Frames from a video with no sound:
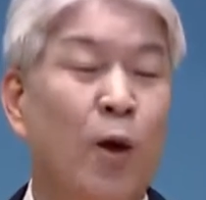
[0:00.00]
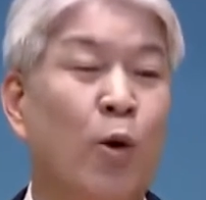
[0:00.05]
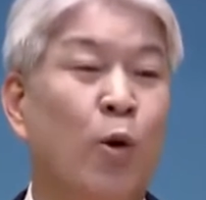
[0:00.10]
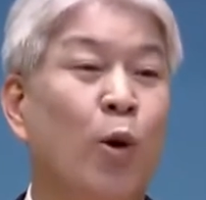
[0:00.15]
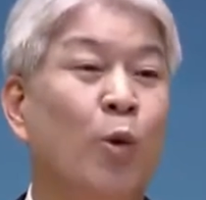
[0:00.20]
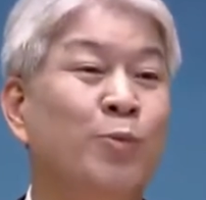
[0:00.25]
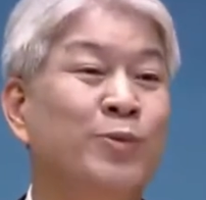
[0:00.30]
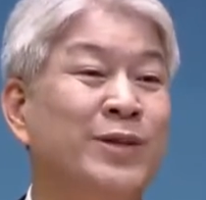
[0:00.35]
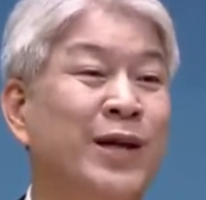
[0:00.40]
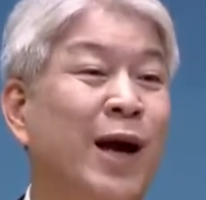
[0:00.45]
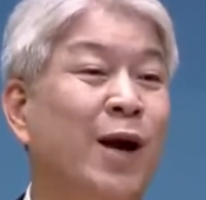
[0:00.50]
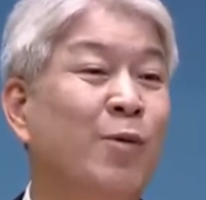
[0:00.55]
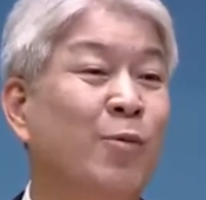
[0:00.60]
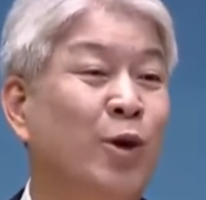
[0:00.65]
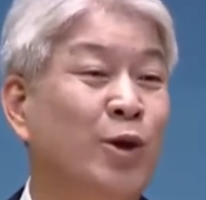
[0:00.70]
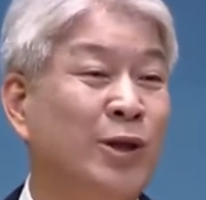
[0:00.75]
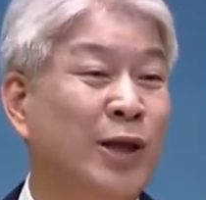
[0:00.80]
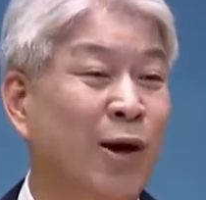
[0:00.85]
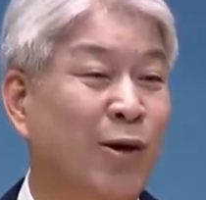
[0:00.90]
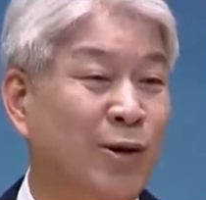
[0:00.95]
꼼짝을
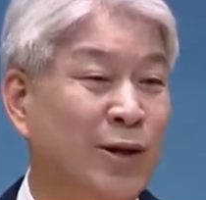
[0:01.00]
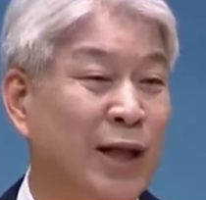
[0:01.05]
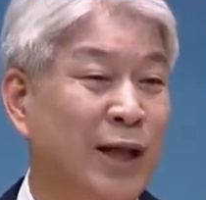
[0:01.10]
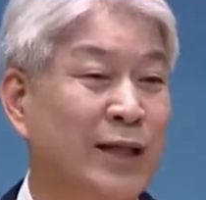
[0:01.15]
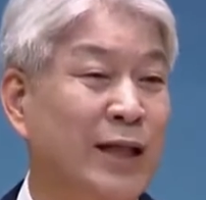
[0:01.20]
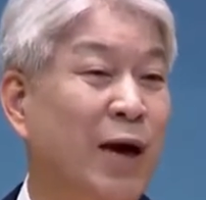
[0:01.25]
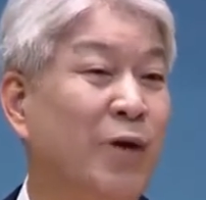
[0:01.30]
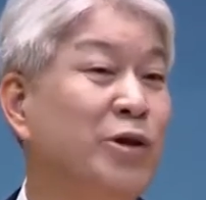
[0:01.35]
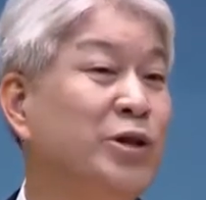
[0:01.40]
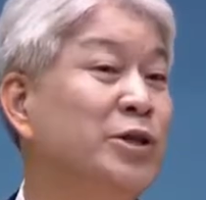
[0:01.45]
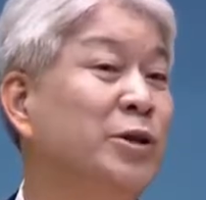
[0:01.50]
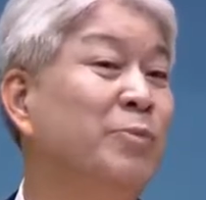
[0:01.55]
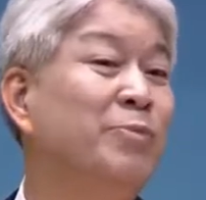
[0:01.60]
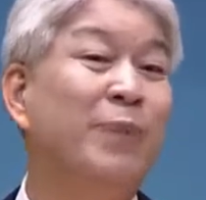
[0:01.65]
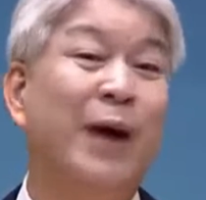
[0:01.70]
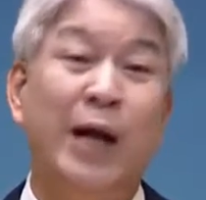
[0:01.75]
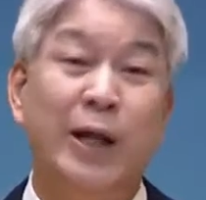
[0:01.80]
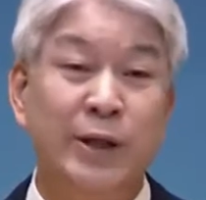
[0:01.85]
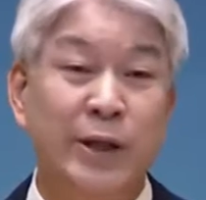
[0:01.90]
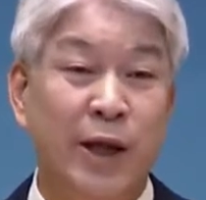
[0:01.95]
못하고 있는데 다윗은
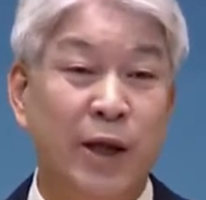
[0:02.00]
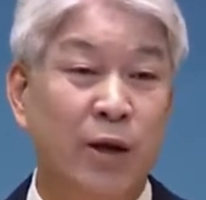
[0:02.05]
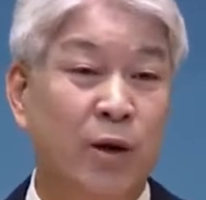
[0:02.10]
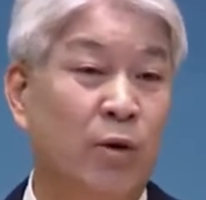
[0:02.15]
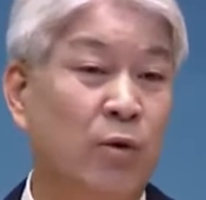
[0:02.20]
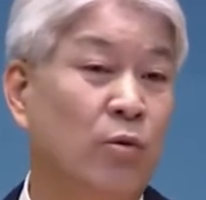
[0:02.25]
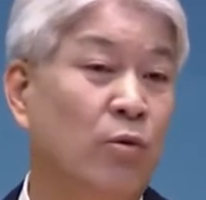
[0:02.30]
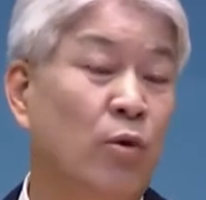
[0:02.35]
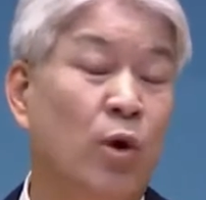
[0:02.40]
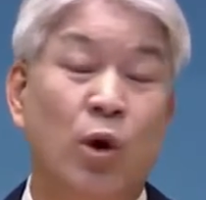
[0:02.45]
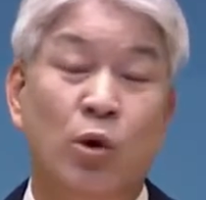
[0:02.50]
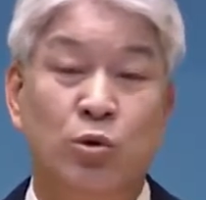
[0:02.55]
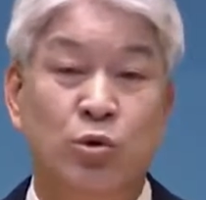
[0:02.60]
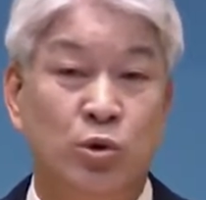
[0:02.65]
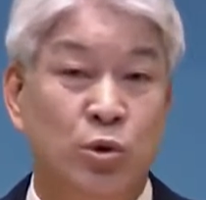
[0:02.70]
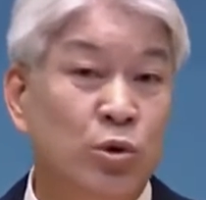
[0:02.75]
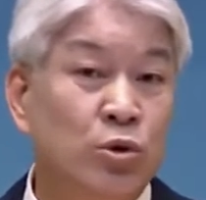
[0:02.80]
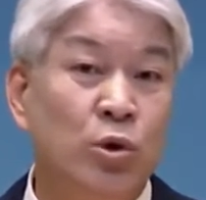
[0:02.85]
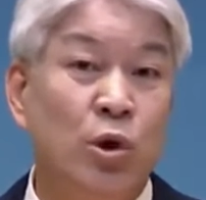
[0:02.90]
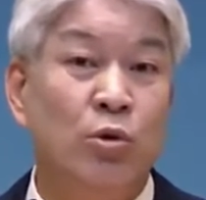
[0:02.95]
반대요. 와
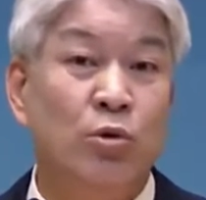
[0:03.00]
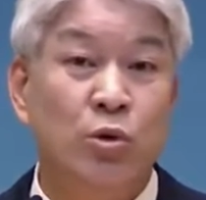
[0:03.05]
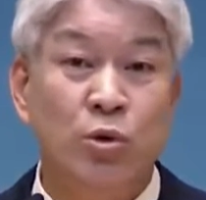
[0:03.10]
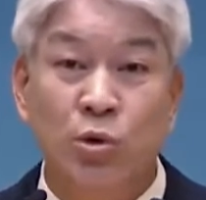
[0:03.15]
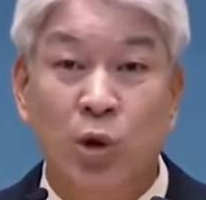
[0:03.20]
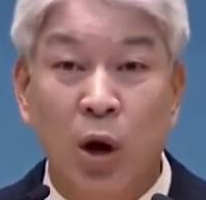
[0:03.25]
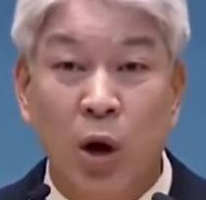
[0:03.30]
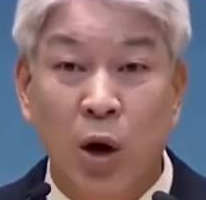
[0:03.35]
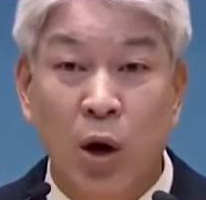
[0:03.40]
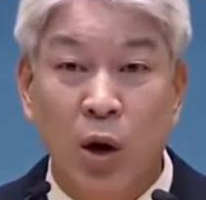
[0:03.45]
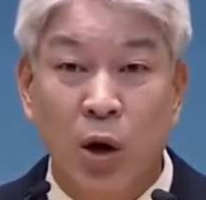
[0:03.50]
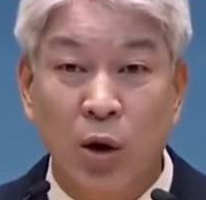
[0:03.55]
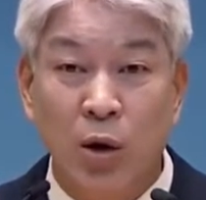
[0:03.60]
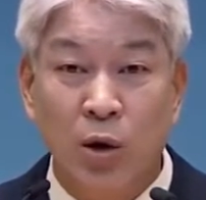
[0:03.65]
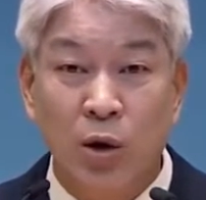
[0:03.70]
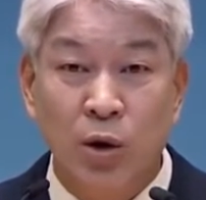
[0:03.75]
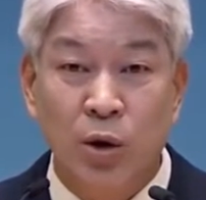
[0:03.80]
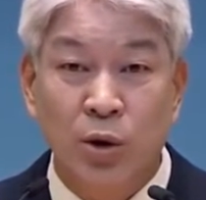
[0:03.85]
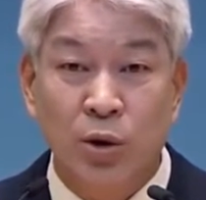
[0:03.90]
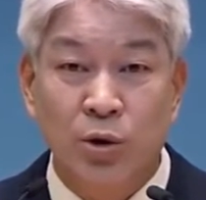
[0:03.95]
진짜 크다.
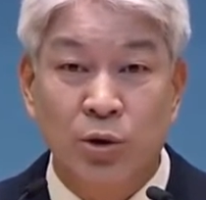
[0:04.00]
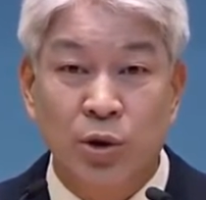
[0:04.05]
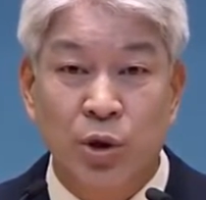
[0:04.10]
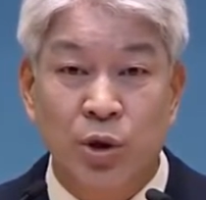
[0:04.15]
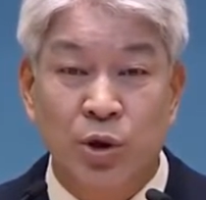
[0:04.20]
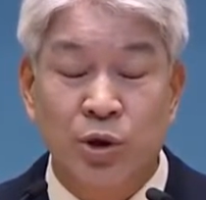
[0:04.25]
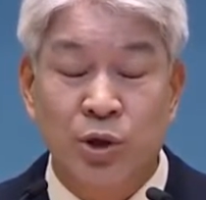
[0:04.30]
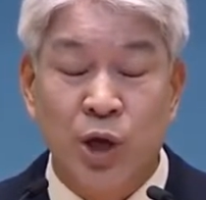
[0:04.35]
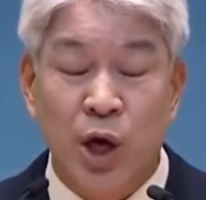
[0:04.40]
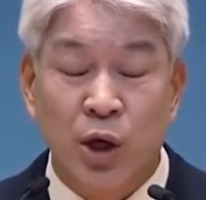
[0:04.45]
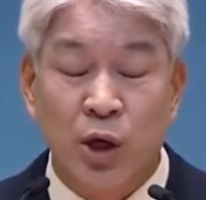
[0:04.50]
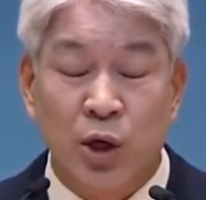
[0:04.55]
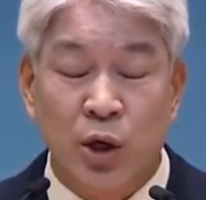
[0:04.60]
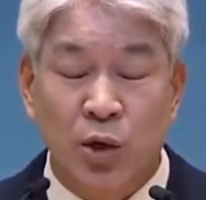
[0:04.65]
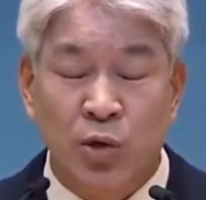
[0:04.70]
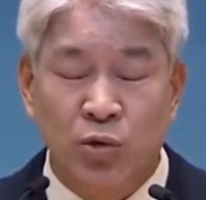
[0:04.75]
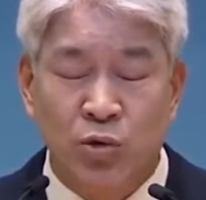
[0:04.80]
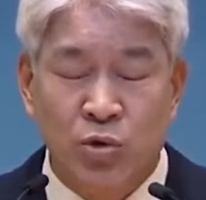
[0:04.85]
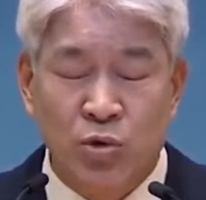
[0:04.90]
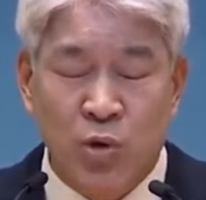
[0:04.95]
저런
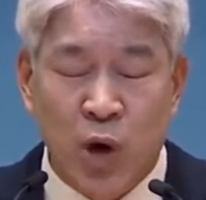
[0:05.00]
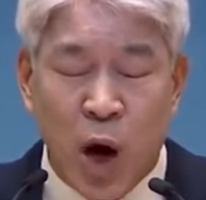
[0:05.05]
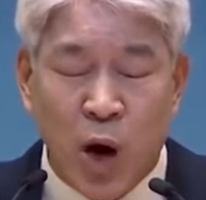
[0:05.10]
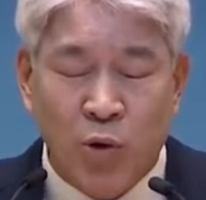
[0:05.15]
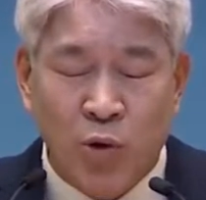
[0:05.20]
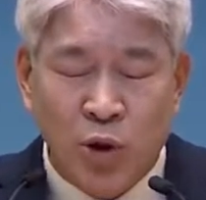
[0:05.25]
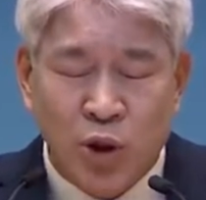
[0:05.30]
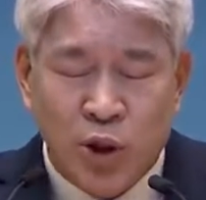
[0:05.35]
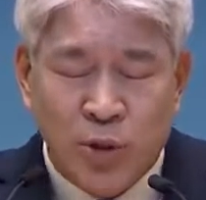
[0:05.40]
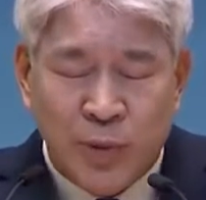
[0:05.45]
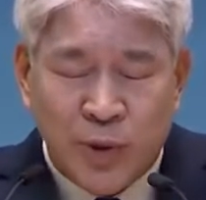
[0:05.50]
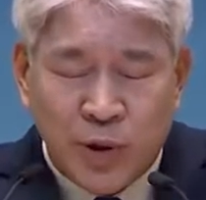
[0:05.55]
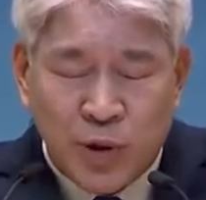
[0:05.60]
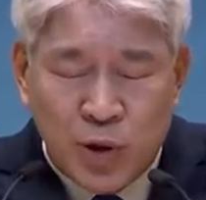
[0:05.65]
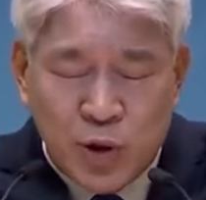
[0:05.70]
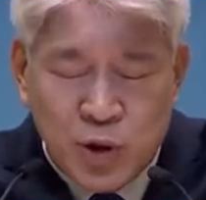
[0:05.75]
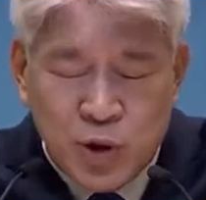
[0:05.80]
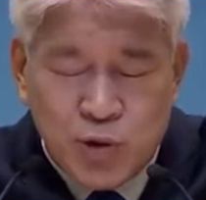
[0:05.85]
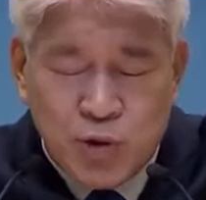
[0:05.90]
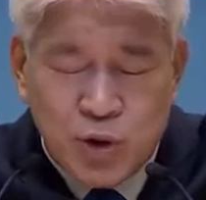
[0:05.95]
새끼는 눈 감고
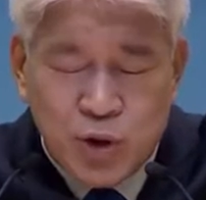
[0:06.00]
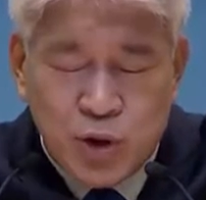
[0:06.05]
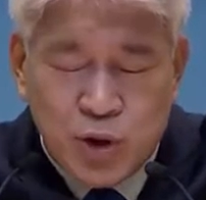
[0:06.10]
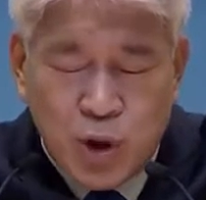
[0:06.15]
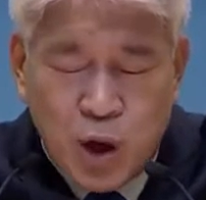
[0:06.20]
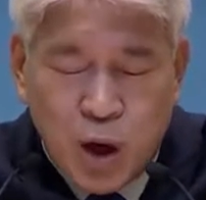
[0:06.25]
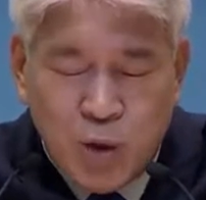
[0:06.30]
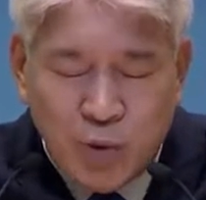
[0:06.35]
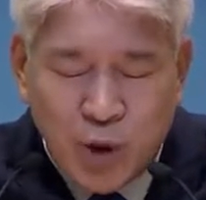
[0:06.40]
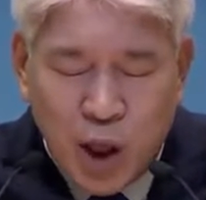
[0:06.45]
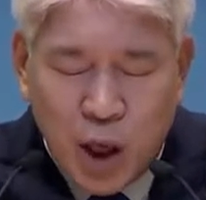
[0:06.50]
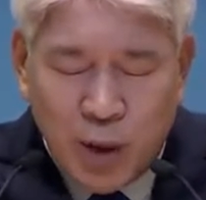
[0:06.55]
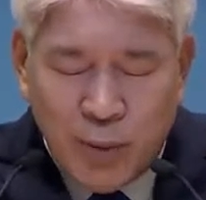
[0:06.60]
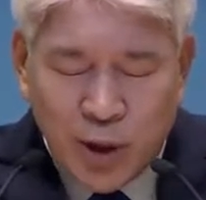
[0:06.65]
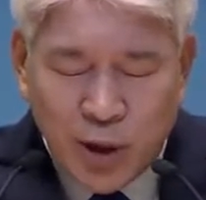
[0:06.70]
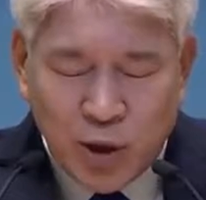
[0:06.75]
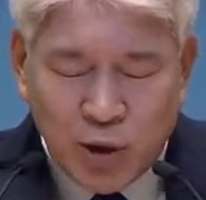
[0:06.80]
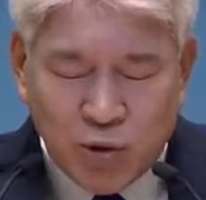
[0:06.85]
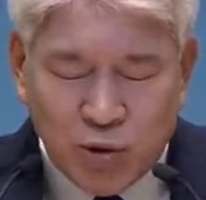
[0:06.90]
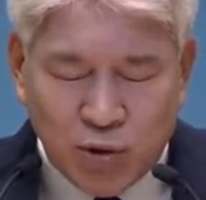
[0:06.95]
집었던지도 시 아무데나
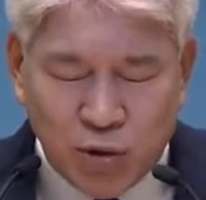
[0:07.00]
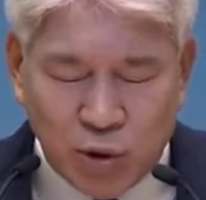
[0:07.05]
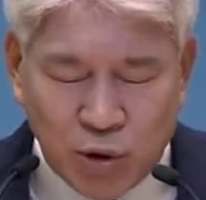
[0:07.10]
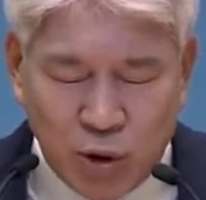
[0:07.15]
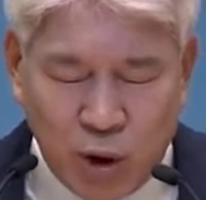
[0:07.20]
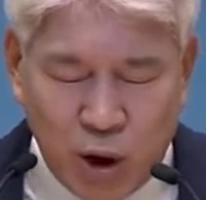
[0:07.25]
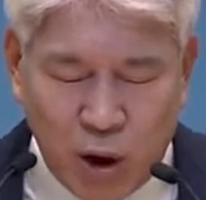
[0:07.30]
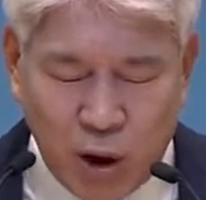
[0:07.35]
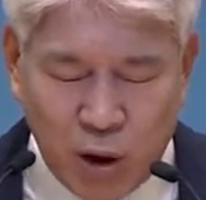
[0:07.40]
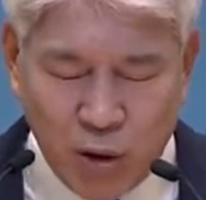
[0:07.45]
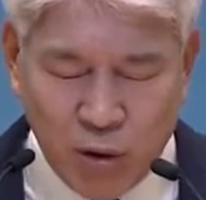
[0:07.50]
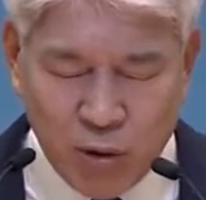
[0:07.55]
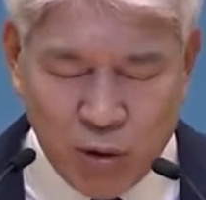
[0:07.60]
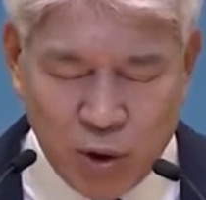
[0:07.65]
맞아 죽겠다.